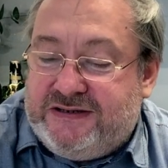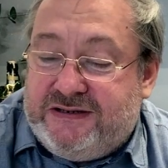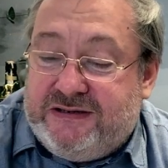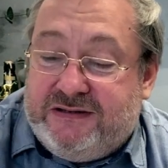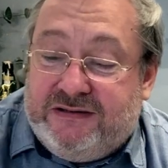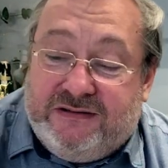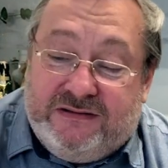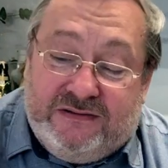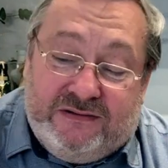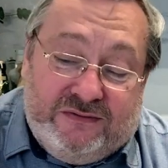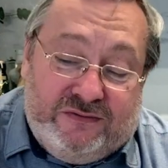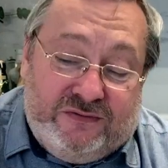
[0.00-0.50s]

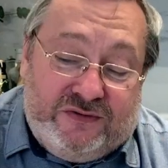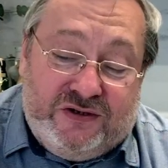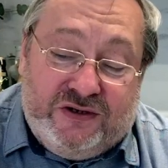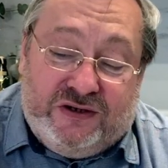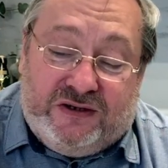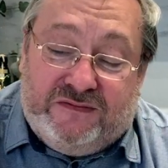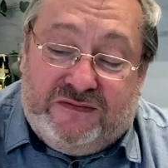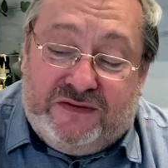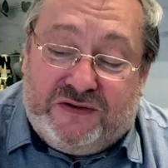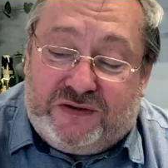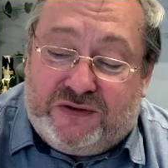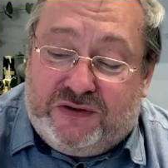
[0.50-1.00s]
э,
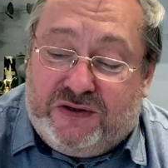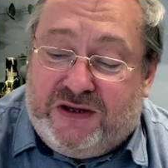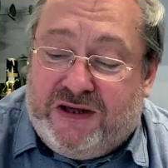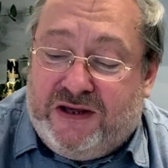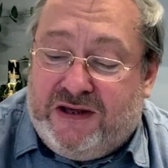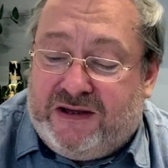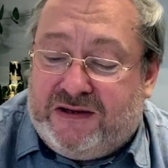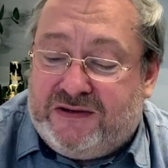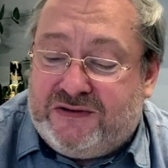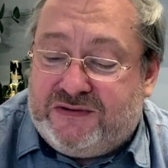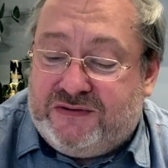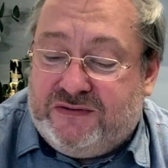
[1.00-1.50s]
учитывая, что
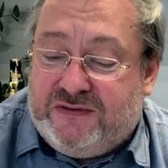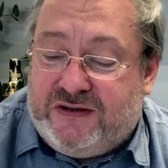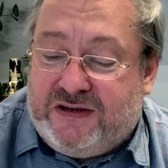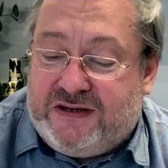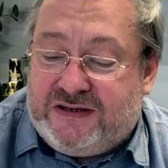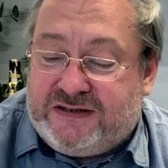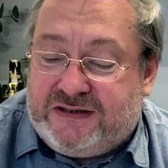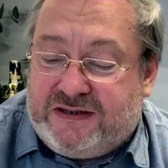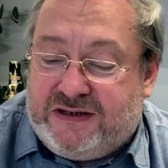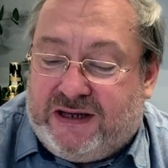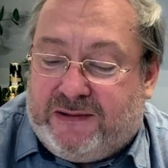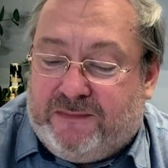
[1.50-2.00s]
херес у
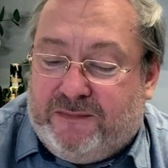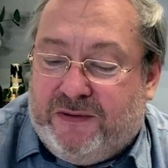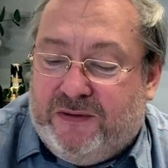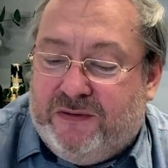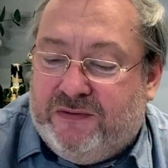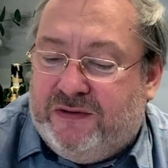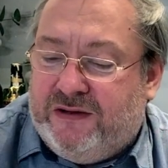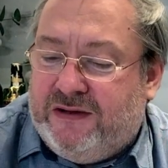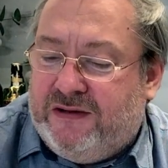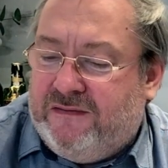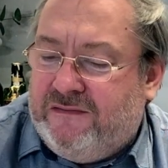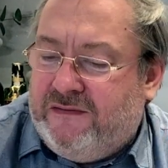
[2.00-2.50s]
нас
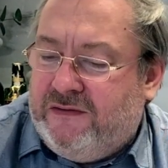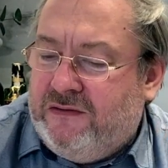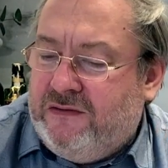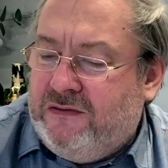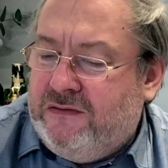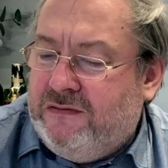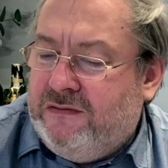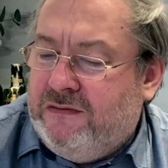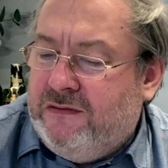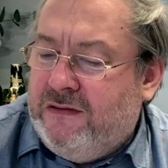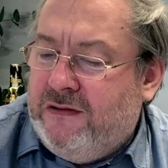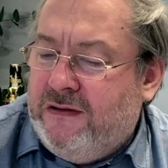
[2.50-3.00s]
скрепленное
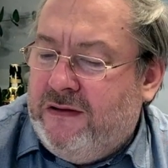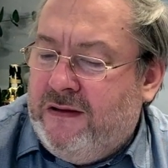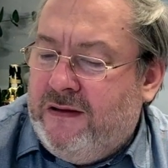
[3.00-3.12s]
вино,